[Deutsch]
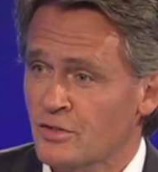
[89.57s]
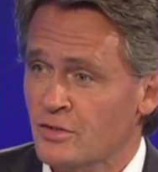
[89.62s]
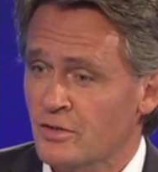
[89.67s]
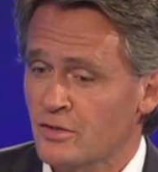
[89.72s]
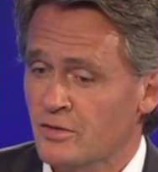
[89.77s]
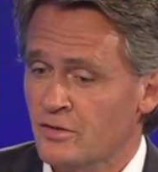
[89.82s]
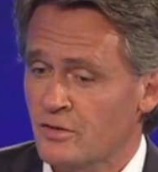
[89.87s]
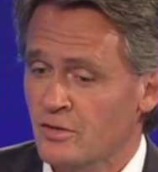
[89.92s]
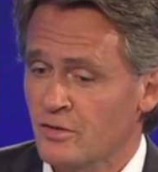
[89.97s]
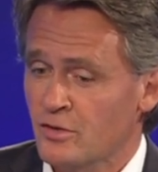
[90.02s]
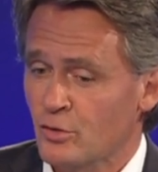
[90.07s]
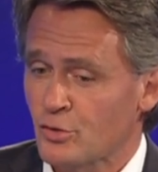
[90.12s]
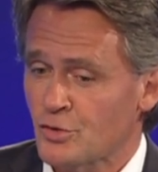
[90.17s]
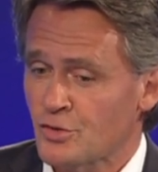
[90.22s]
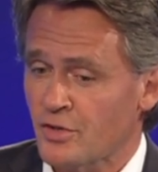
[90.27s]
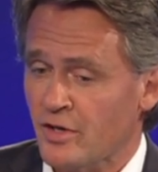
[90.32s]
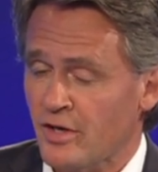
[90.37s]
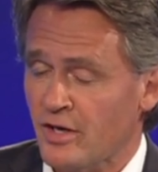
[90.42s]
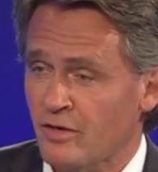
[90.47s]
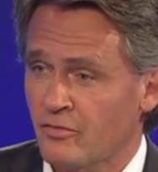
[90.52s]
äh, die in
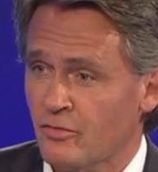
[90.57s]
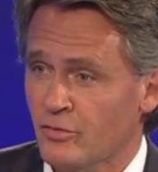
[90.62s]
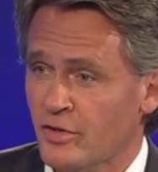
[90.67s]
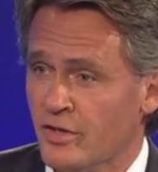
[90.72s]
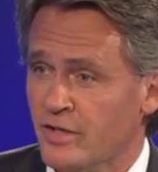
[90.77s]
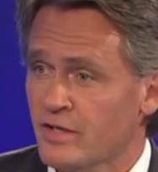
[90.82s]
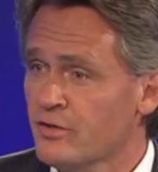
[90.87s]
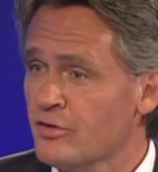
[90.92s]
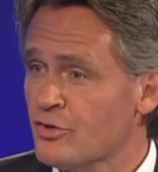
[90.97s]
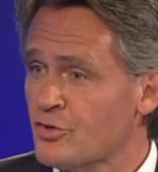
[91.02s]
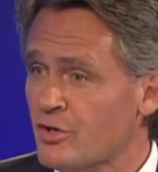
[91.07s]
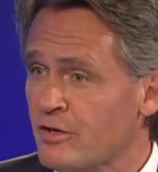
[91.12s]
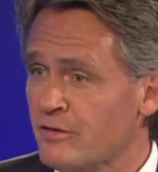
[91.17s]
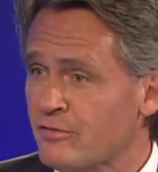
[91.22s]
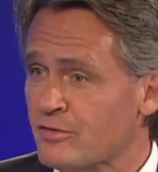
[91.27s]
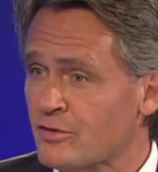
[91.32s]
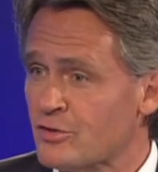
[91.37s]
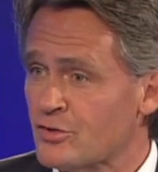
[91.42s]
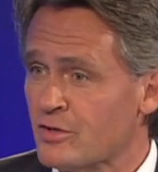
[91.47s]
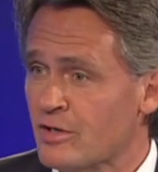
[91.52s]
Österreich von der
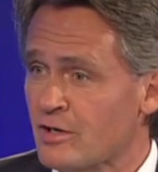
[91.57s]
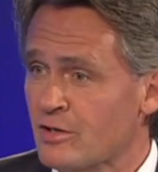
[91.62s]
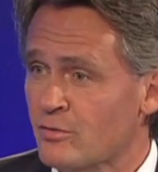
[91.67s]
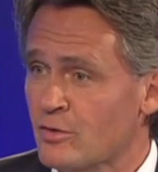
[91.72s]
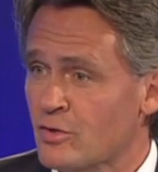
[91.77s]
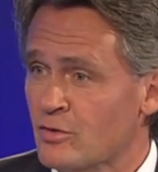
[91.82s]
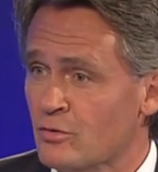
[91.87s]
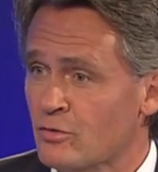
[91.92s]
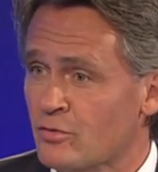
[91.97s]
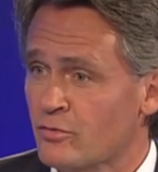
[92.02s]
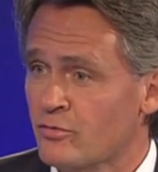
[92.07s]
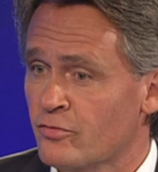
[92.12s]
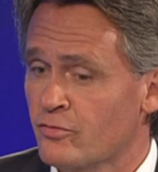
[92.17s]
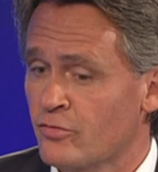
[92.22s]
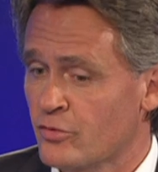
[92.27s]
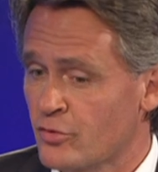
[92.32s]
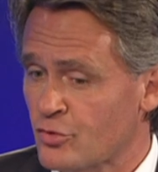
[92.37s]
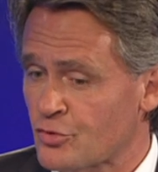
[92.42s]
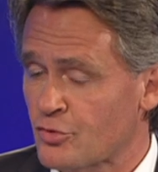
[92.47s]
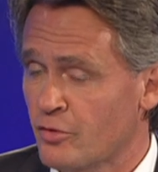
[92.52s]
Richterschaft gestellt wird und
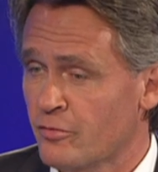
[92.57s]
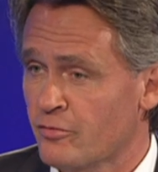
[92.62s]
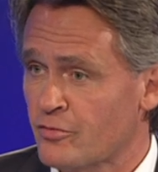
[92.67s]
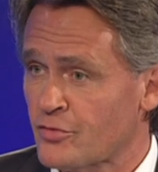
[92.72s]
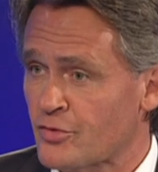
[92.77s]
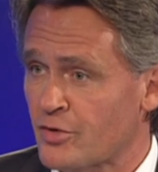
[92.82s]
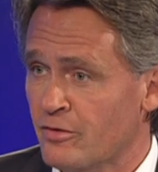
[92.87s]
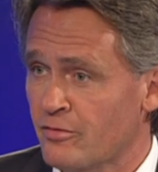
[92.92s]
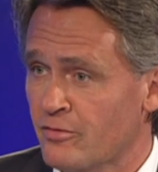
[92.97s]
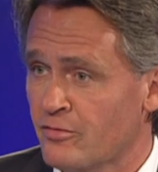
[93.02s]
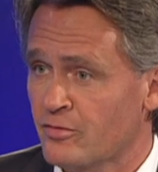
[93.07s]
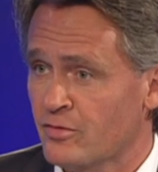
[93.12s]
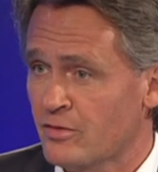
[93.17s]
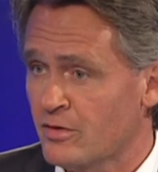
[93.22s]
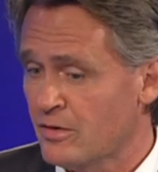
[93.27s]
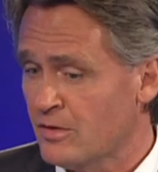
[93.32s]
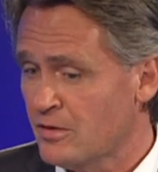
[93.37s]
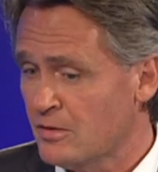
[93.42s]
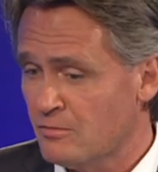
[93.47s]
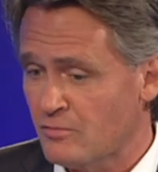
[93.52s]
von der Schöffenschaft.
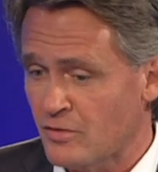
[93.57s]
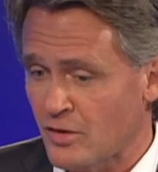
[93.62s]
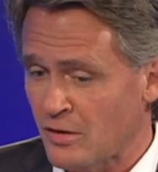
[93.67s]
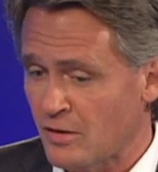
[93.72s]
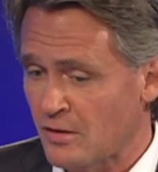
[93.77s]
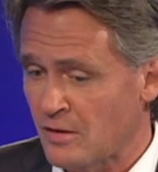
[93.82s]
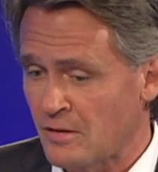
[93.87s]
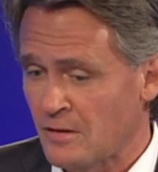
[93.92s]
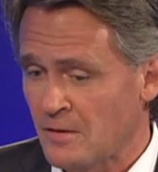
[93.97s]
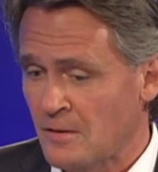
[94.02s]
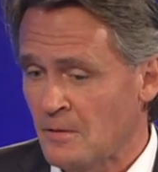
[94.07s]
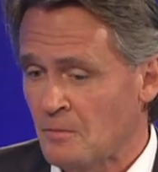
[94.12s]
Äh, daher